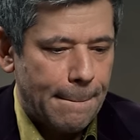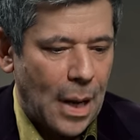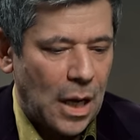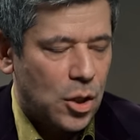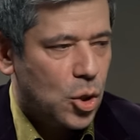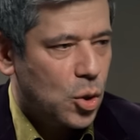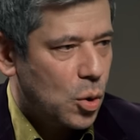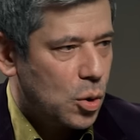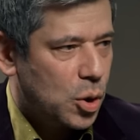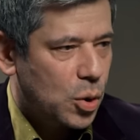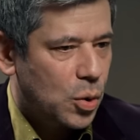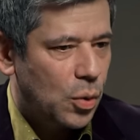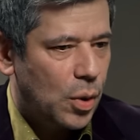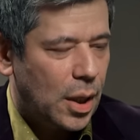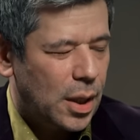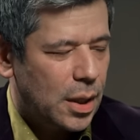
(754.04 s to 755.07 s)

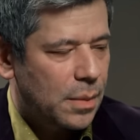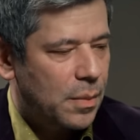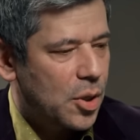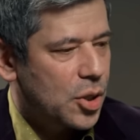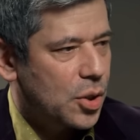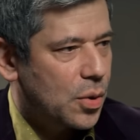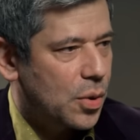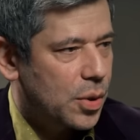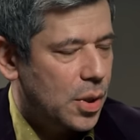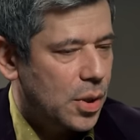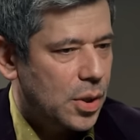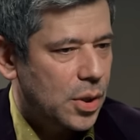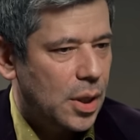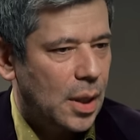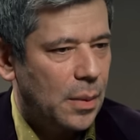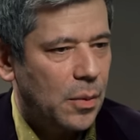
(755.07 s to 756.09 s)
жесткую академическую
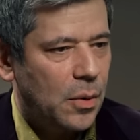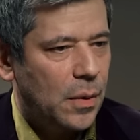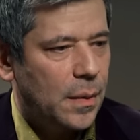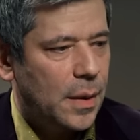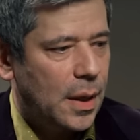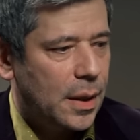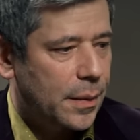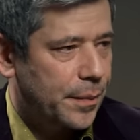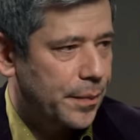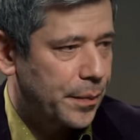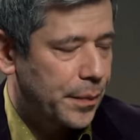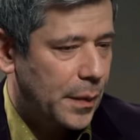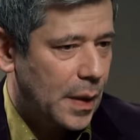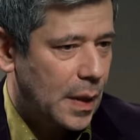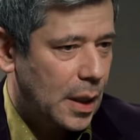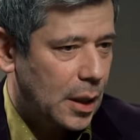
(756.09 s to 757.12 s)
систему,
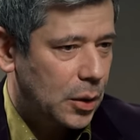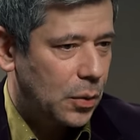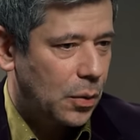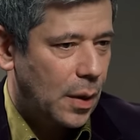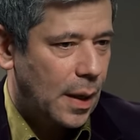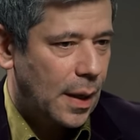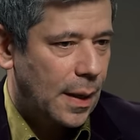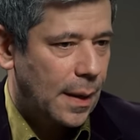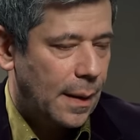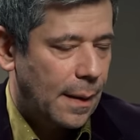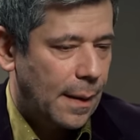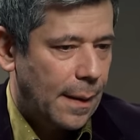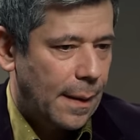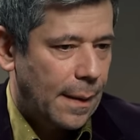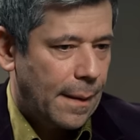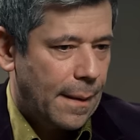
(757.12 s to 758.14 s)
э,
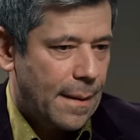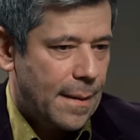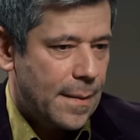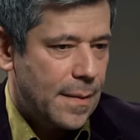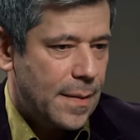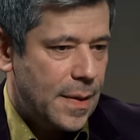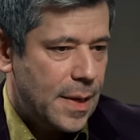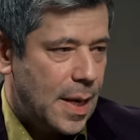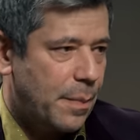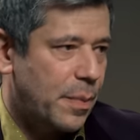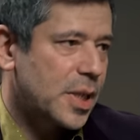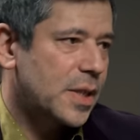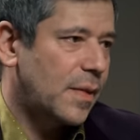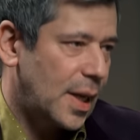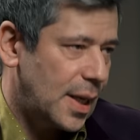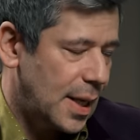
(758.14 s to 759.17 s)
которая не
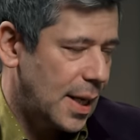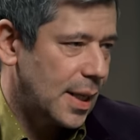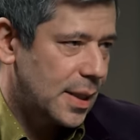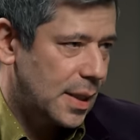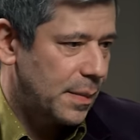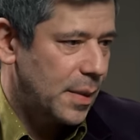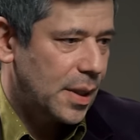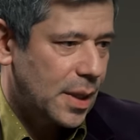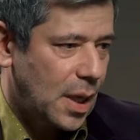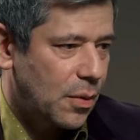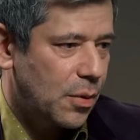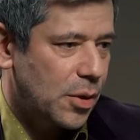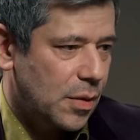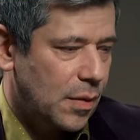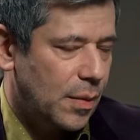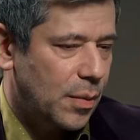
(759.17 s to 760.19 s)
позволяет тебе
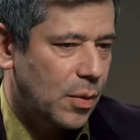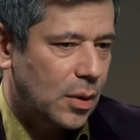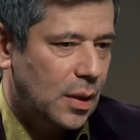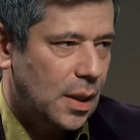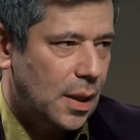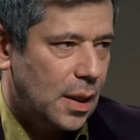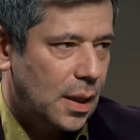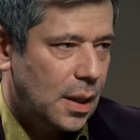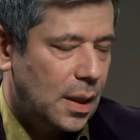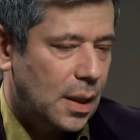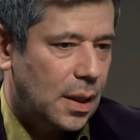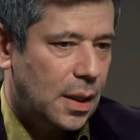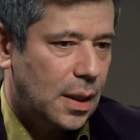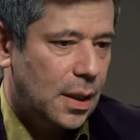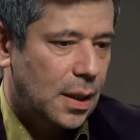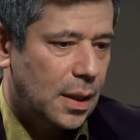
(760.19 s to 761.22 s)
никакой свободы.
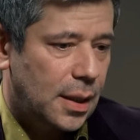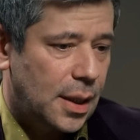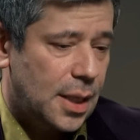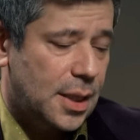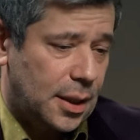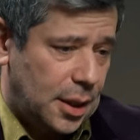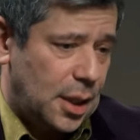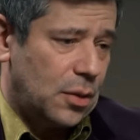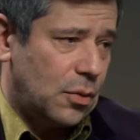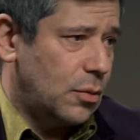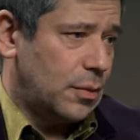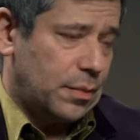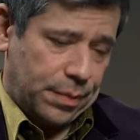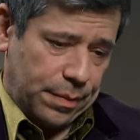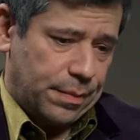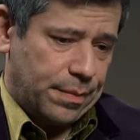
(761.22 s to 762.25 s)
Э, если ты, ну,
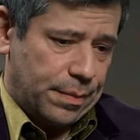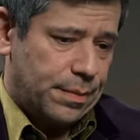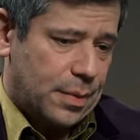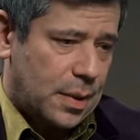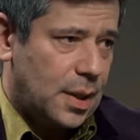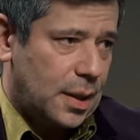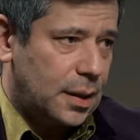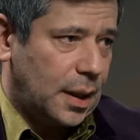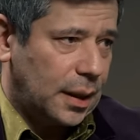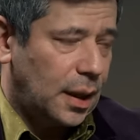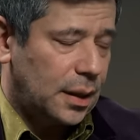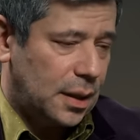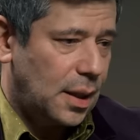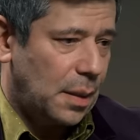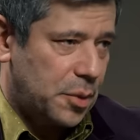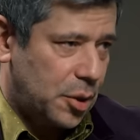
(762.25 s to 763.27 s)
когда
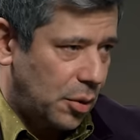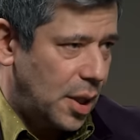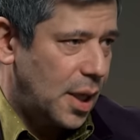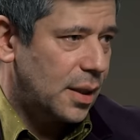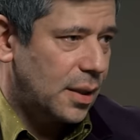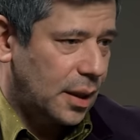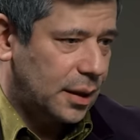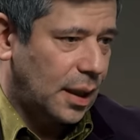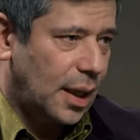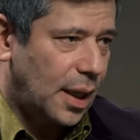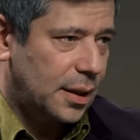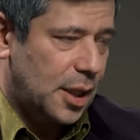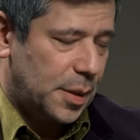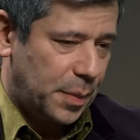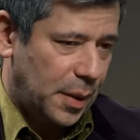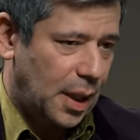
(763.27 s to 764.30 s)
ты там студент,
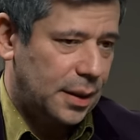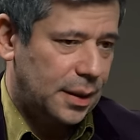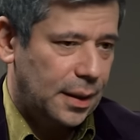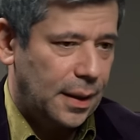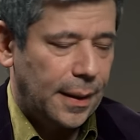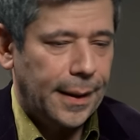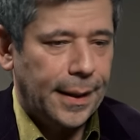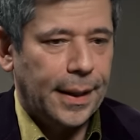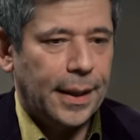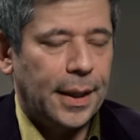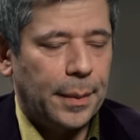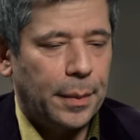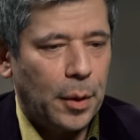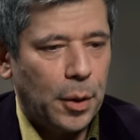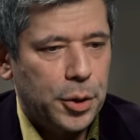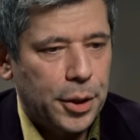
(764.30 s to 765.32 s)
докторант, аспирант
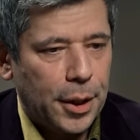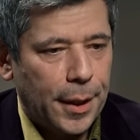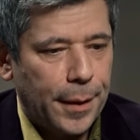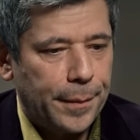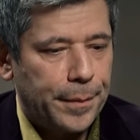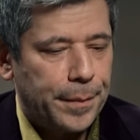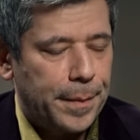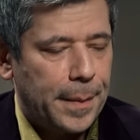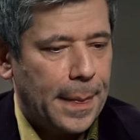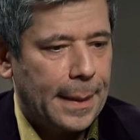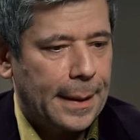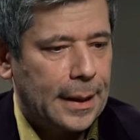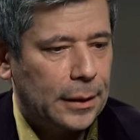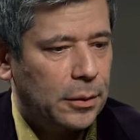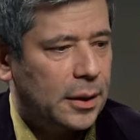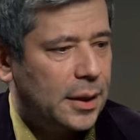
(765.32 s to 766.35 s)
и прочее,
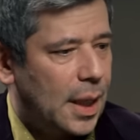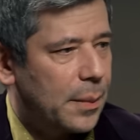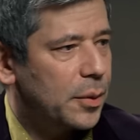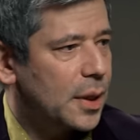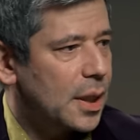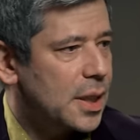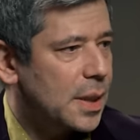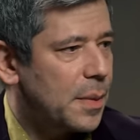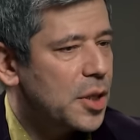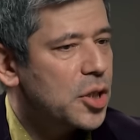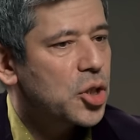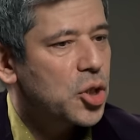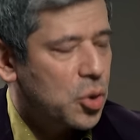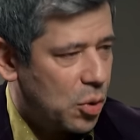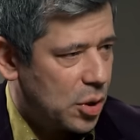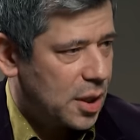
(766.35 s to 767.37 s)
которая требует от тебя
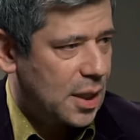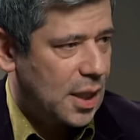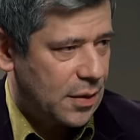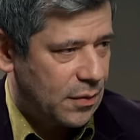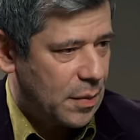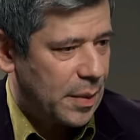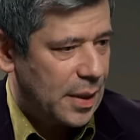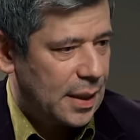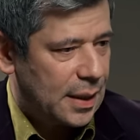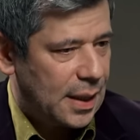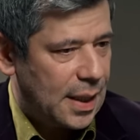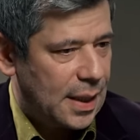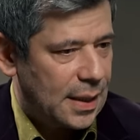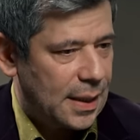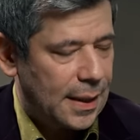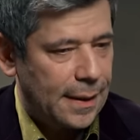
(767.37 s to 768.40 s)
жестких
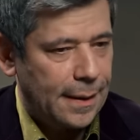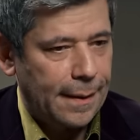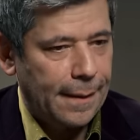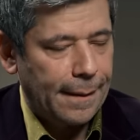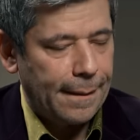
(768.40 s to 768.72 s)
выполнений